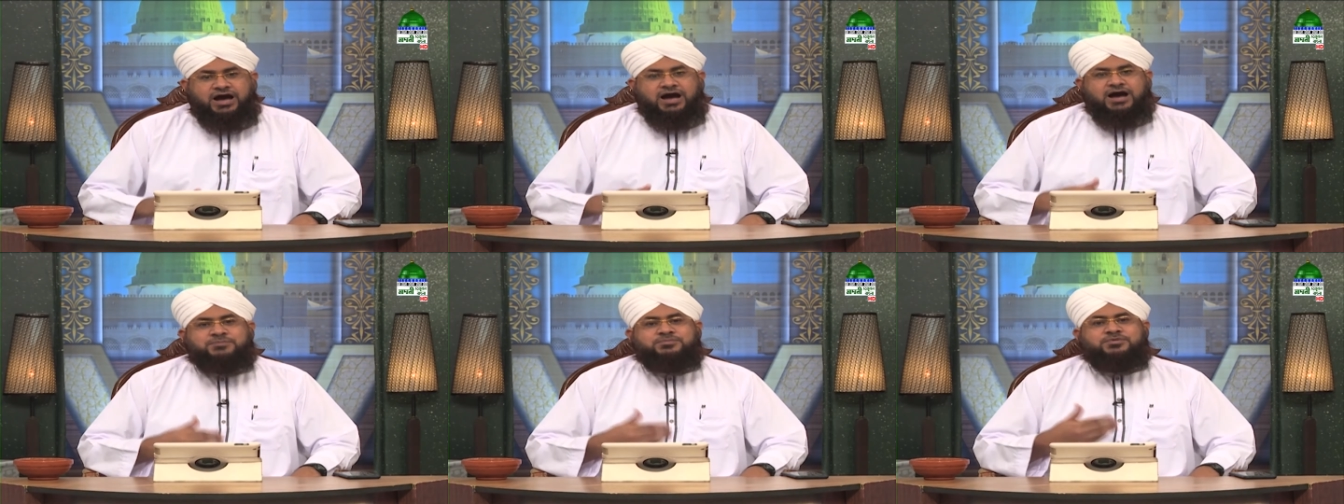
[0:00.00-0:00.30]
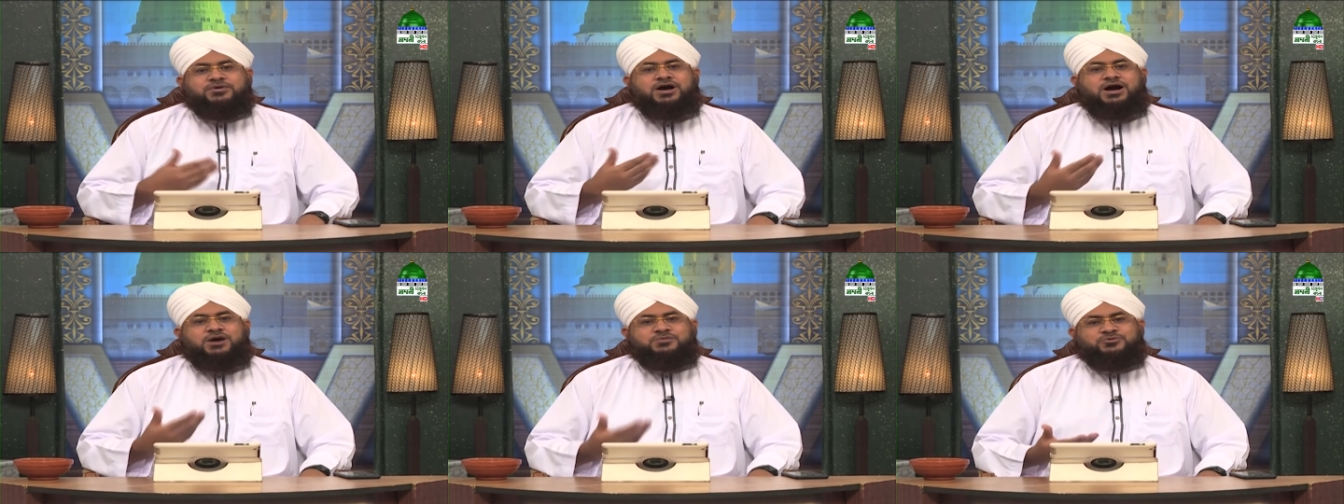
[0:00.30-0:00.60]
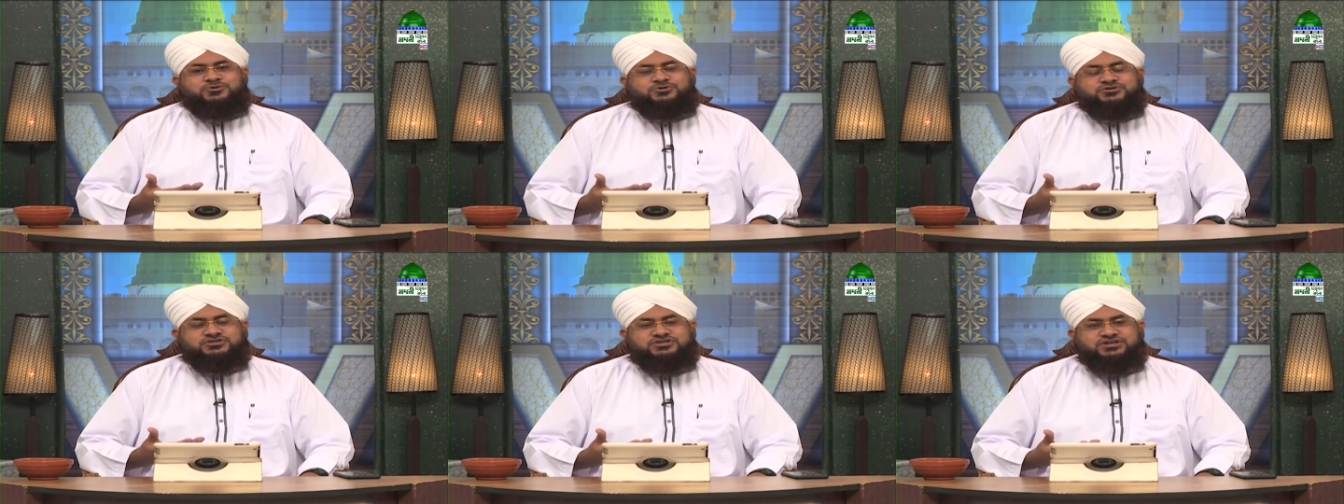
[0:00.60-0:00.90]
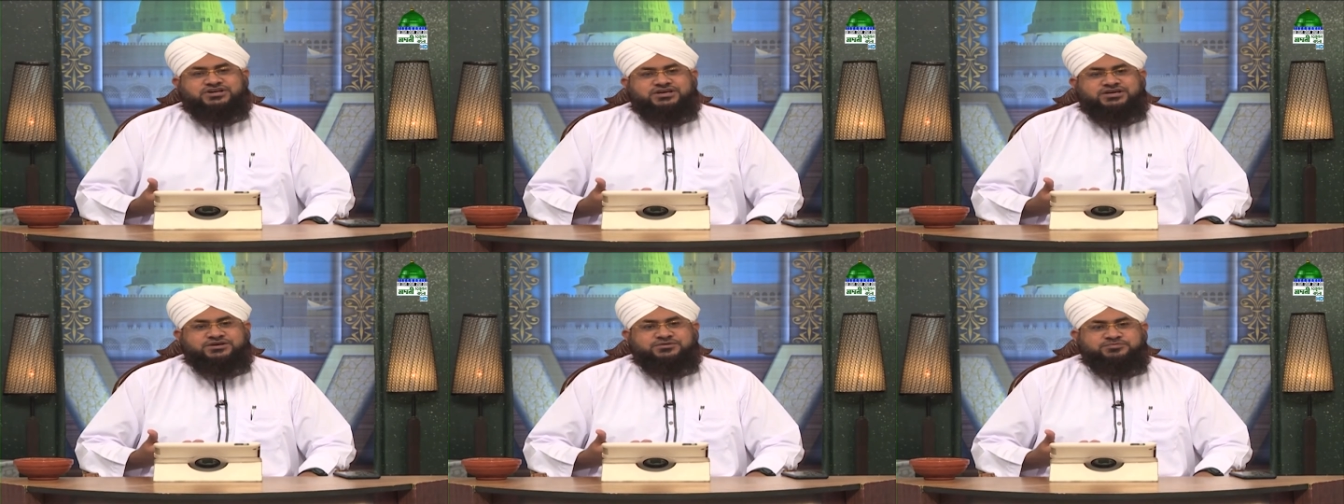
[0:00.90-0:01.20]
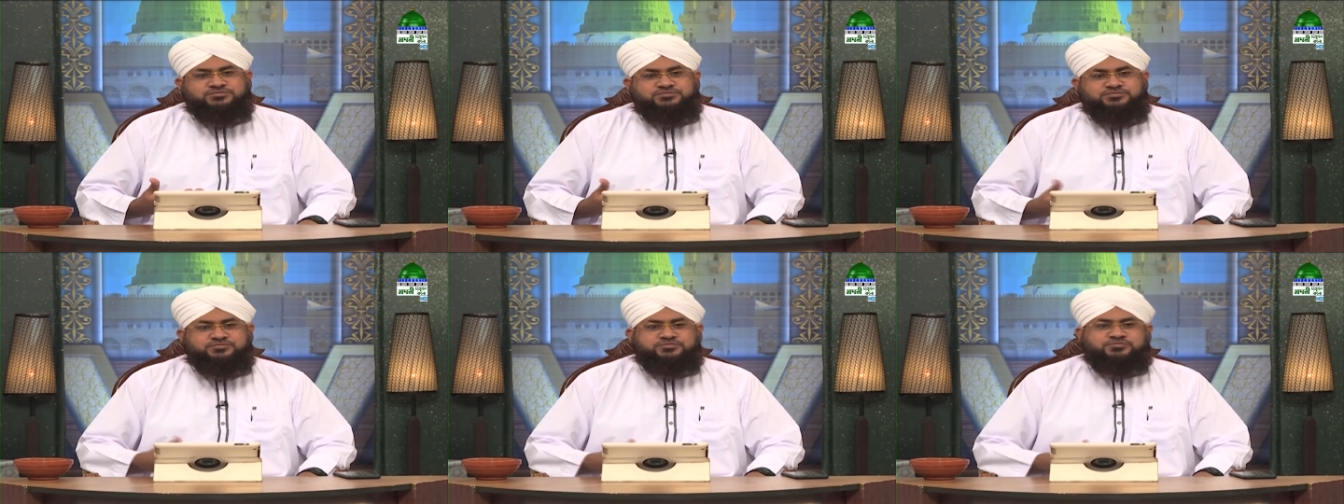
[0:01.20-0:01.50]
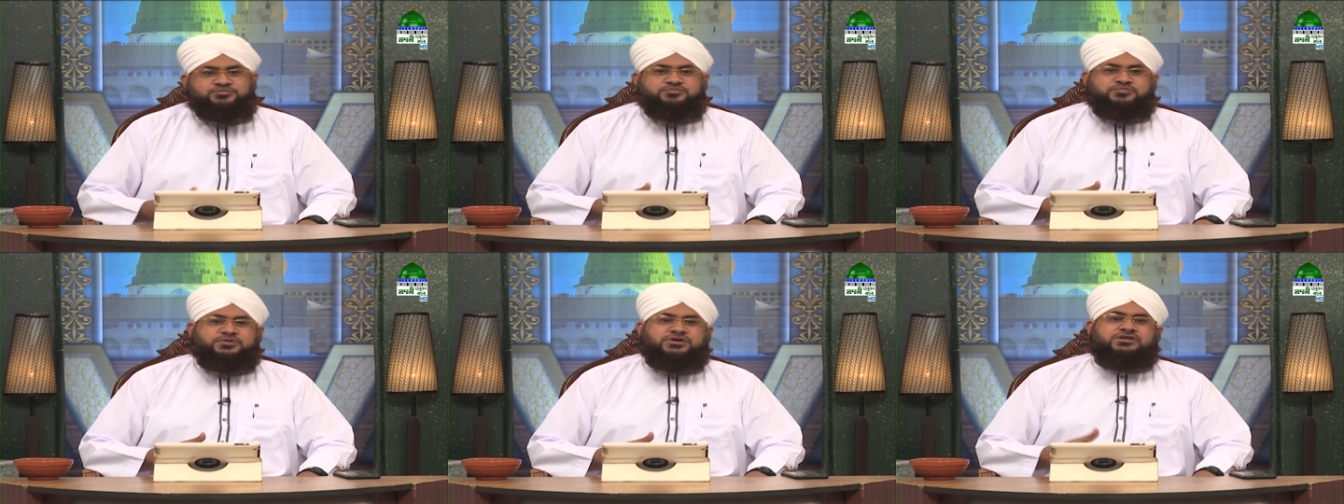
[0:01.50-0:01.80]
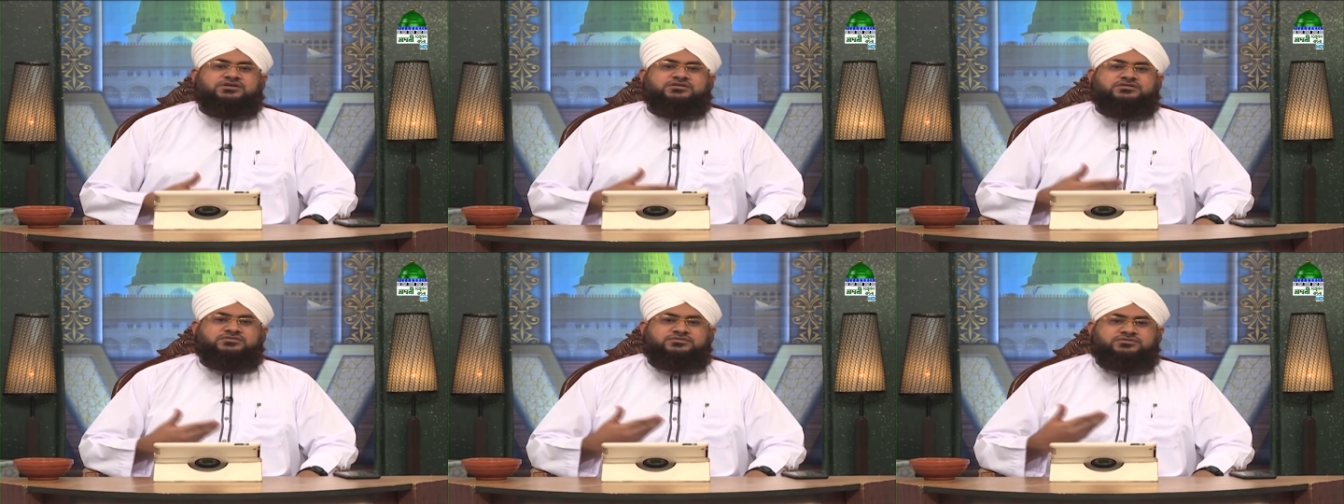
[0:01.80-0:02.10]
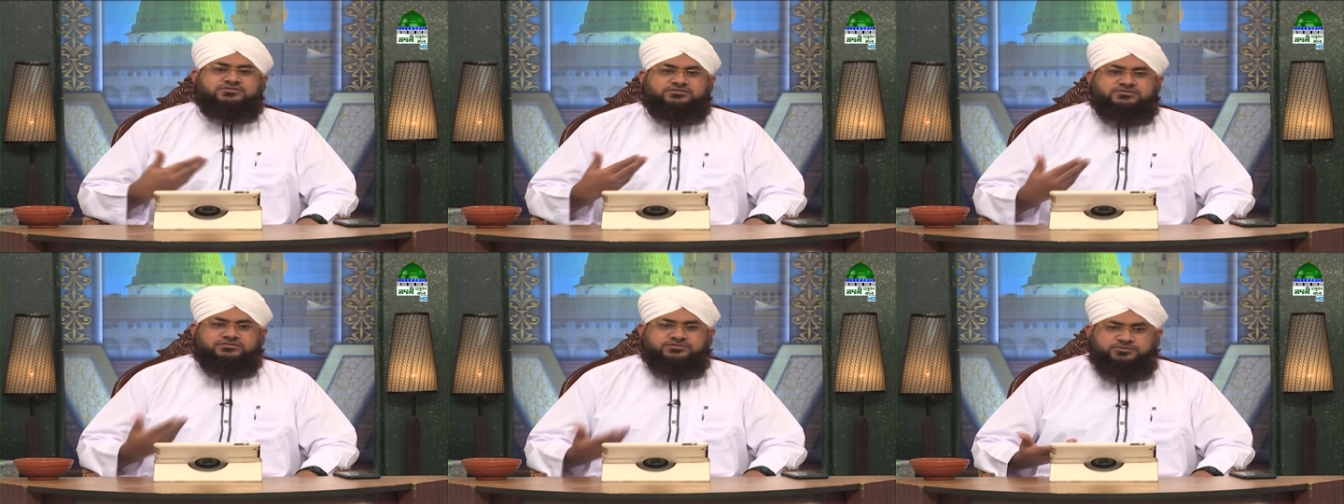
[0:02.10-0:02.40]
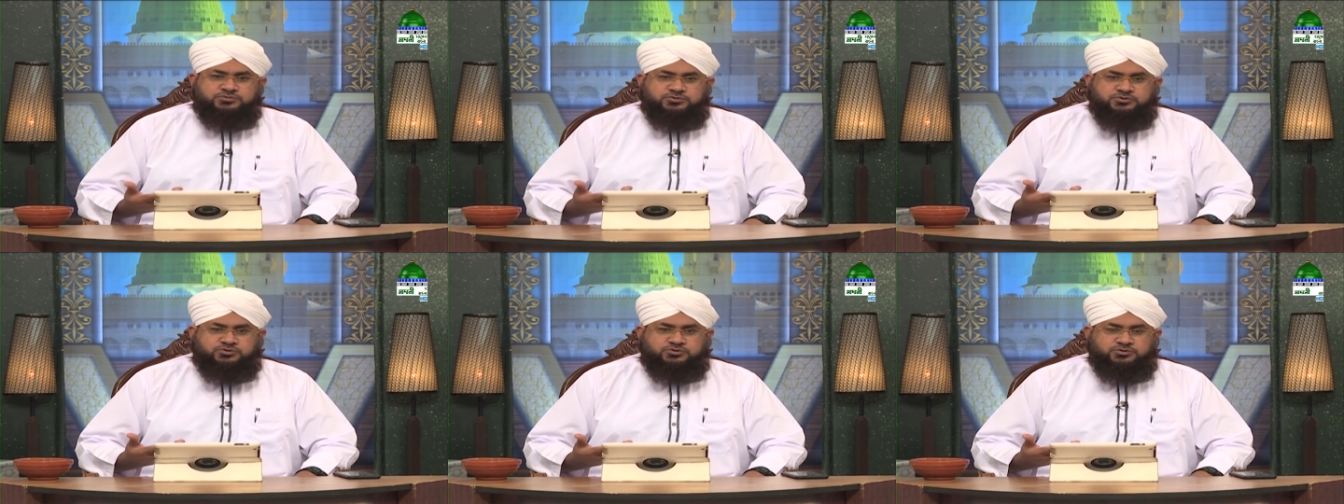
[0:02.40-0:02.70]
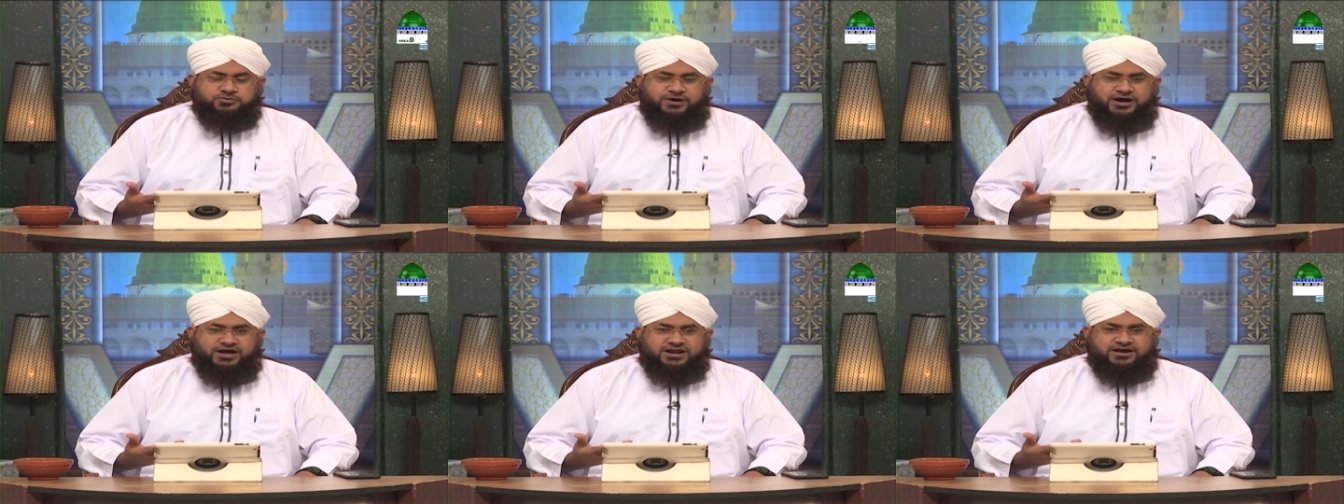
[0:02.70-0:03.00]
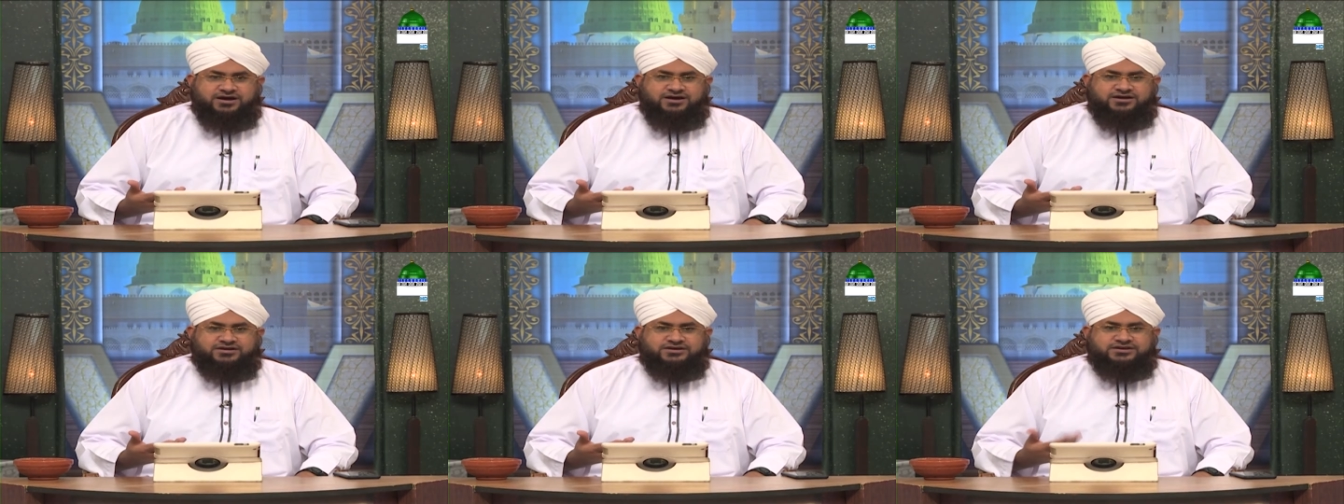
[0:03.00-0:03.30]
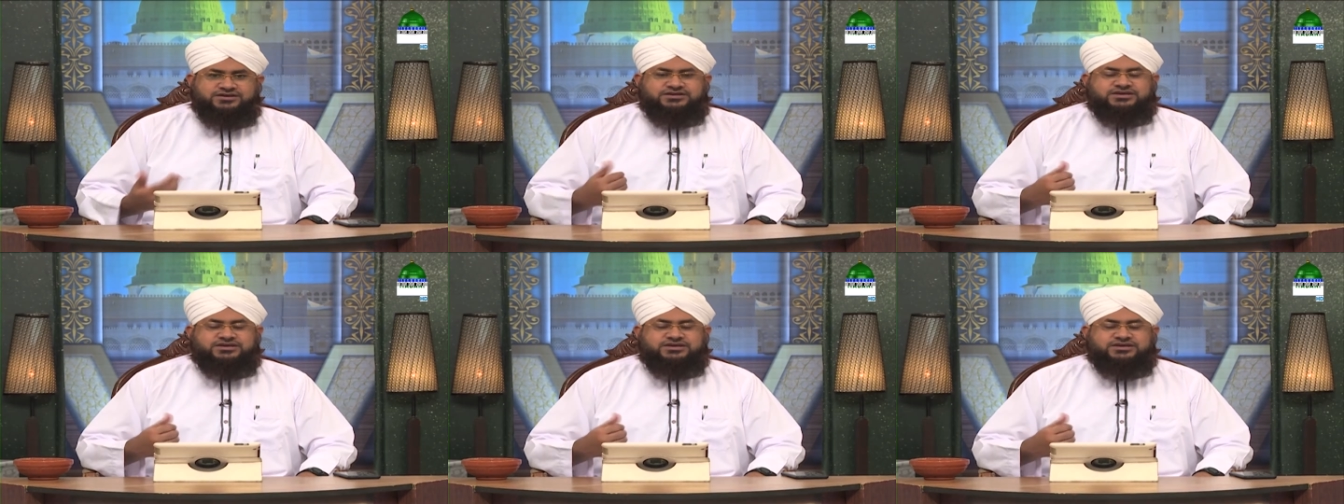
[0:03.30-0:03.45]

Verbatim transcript: তিনি চুপ ছিলেন অতপর পুনরায়